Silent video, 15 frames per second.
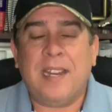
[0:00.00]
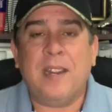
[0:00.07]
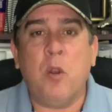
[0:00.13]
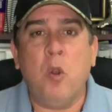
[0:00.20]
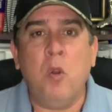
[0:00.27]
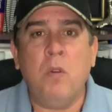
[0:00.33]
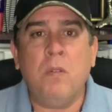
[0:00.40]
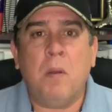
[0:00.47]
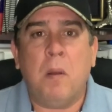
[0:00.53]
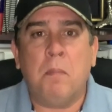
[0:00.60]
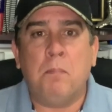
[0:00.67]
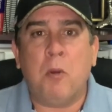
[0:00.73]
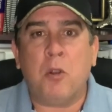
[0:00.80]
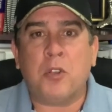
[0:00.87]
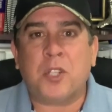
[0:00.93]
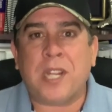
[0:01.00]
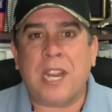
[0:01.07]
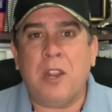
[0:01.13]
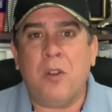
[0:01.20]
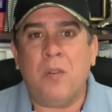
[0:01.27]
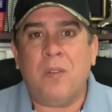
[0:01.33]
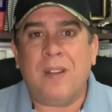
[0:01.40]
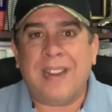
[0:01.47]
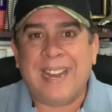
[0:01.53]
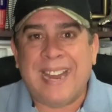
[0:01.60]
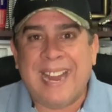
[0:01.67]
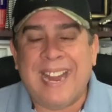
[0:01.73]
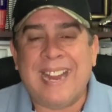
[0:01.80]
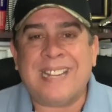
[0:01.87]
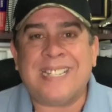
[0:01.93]
Un boxeo
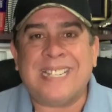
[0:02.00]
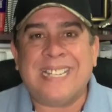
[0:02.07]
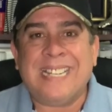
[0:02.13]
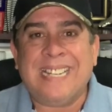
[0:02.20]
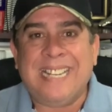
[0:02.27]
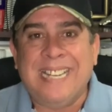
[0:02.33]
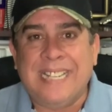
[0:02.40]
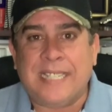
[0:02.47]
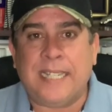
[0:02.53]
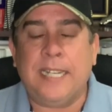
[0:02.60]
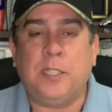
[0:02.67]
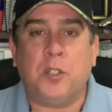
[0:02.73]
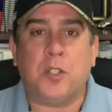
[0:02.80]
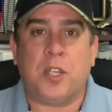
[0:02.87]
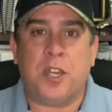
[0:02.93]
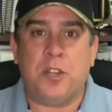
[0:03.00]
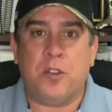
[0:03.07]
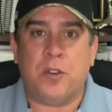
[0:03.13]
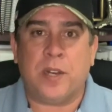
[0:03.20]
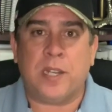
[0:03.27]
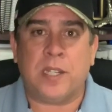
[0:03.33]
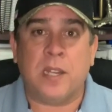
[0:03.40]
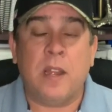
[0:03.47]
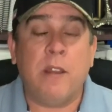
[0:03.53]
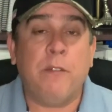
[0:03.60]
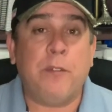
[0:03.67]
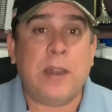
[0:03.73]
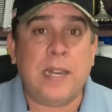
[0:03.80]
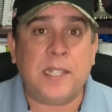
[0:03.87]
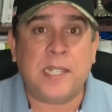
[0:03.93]
exquisito, señores.
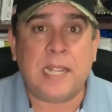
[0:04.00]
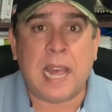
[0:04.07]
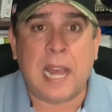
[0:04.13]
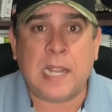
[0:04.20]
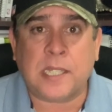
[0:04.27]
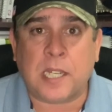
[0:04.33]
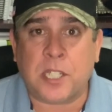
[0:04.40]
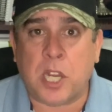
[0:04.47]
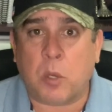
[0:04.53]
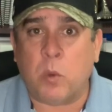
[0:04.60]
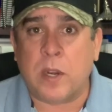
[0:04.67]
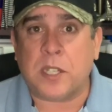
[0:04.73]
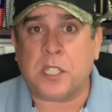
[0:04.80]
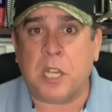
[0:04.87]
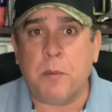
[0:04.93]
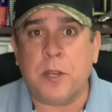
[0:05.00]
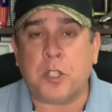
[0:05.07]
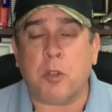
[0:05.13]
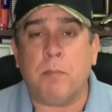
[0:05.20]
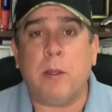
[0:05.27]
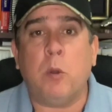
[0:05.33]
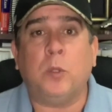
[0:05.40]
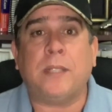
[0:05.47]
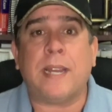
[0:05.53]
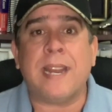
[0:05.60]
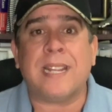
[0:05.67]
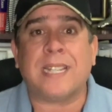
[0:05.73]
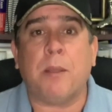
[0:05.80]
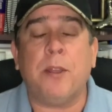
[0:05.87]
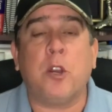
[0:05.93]
Felicidades a Shakur Stevenson. Me
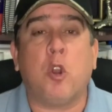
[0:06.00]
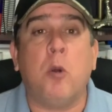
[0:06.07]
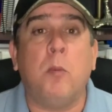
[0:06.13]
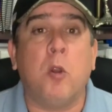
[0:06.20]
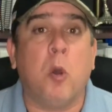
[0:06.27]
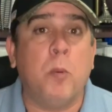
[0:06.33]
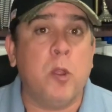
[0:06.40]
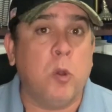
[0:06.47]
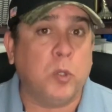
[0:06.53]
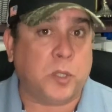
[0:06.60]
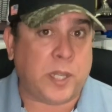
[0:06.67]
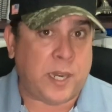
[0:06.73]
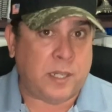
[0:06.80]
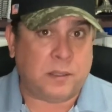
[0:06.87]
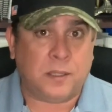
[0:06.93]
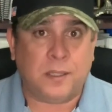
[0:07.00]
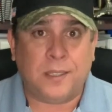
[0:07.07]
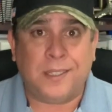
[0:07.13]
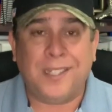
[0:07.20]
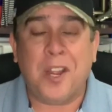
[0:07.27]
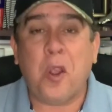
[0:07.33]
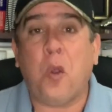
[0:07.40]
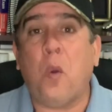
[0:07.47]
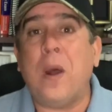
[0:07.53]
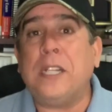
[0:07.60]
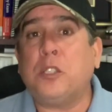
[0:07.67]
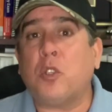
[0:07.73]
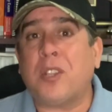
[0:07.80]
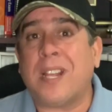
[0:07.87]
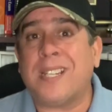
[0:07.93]
gustaría saber cómo lo vio usted.
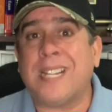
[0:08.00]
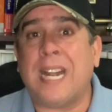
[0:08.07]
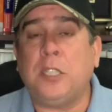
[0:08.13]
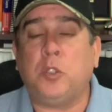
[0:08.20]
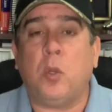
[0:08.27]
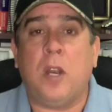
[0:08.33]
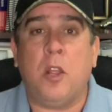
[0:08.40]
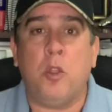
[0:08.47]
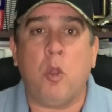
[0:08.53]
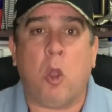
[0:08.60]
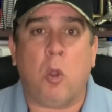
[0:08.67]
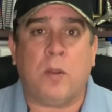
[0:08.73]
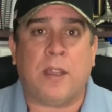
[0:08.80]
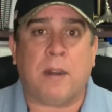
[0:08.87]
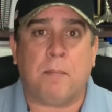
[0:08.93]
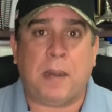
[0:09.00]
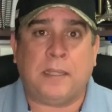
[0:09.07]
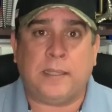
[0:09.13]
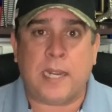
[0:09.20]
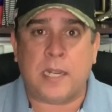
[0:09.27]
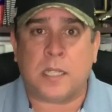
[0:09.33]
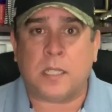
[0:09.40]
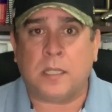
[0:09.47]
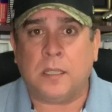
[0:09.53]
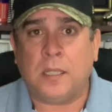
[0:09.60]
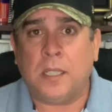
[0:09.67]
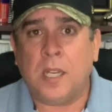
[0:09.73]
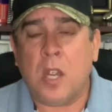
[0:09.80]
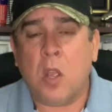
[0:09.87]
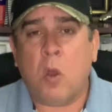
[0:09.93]
¿Cuántos asaltos le dio a Oscar Valdés?
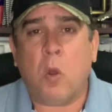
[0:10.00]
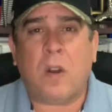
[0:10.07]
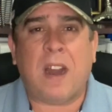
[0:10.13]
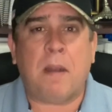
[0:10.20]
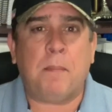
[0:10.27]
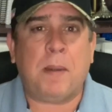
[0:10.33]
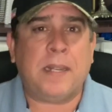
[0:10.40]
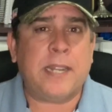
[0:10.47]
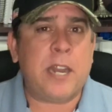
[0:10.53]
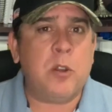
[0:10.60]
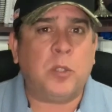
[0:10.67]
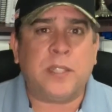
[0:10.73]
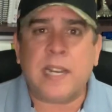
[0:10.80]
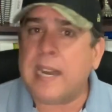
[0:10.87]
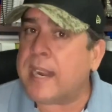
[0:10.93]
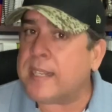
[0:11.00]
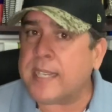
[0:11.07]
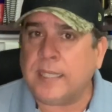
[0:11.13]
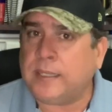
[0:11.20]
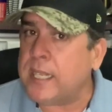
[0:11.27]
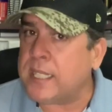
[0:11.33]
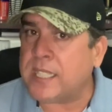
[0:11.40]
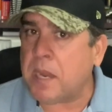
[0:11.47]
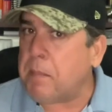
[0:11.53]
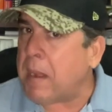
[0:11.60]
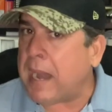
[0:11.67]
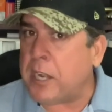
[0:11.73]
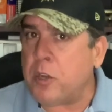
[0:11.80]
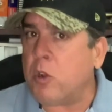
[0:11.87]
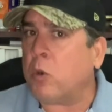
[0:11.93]
Oscar Valdés no tiene que sentirse
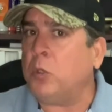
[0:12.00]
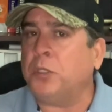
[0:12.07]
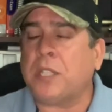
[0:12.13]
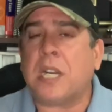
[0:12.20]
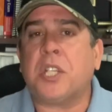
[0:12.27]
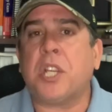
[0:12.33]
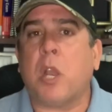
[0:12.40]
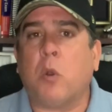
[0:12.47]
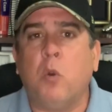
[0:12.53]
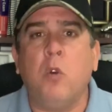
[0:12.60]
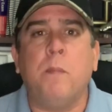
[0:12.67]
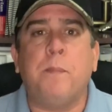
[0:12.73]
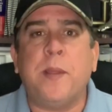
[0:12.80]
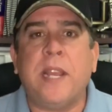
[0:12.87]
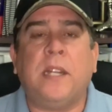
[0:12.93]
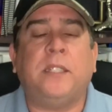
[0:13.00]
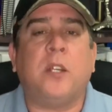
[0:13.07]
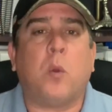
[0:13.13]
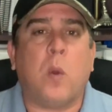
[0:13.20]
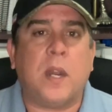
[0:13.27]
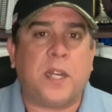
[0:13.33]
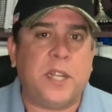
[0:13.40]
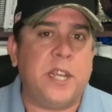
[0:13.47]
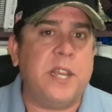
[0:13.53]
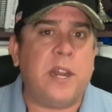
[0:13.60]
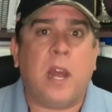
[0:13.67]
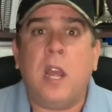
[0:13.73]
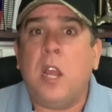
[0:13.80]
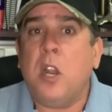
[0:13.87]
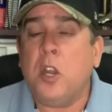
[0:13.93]
mal. No, contra Shakur pierde
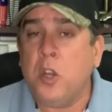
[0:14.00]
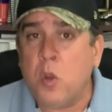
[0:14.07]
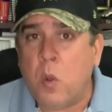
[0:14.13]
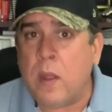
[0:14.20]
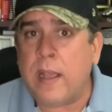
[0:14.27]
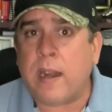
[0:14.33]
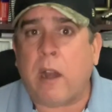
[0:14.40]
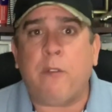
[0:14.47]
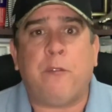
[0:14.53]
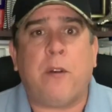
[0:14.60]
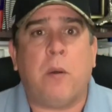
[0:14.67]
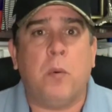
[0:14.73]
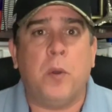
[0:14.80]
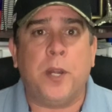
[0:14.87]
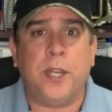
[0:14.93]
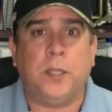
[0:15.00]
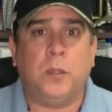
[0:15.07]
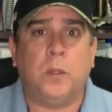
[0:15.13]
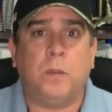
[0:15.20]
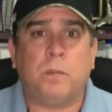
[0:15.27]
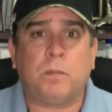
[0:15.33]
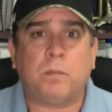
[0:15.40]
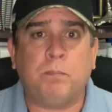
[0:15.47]
cualquiera. No era el favorito.